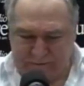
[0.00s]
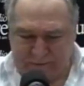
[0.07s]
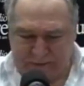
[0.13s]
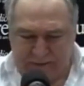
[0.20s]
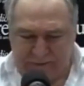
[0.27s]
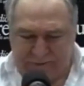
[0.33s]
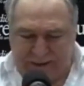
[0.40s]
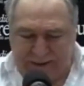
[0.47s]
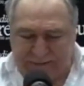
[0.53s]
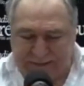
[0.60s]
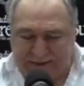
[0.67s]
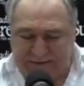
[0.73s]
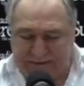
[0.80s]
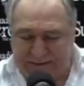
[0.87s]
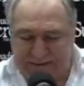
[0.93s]
De
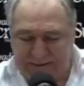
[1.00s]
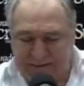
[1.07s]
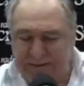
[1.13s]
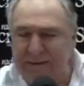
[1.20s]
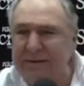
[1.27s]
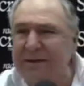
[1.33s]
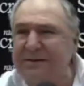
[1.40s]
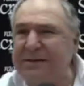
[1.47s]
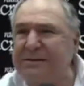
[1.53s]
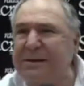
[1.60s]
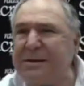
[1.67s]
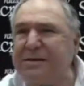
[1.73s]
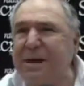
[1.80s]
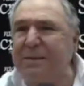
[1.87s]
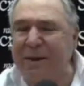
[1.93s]
estas,
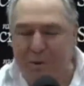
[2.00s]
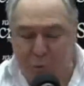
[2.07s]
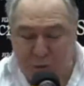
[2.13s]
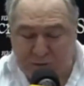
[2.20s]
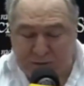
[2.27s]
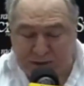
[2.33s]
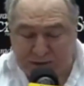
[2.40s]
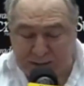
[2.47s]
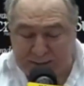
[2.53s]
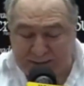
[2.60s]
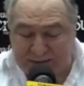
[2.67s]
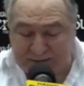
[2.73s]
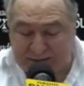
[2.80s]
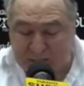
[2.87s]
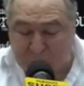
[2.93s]
70 mil cuentas
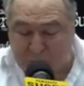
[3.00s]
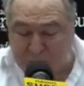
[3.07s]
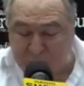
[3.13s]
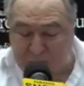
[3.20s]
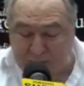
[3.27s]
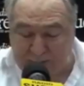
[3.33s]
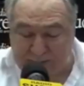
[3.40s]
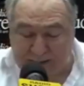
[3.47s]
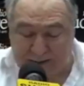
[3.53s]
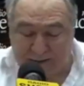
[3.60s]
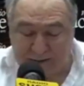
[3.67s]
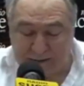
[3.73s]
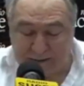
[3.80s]
tenían 5 años de vida,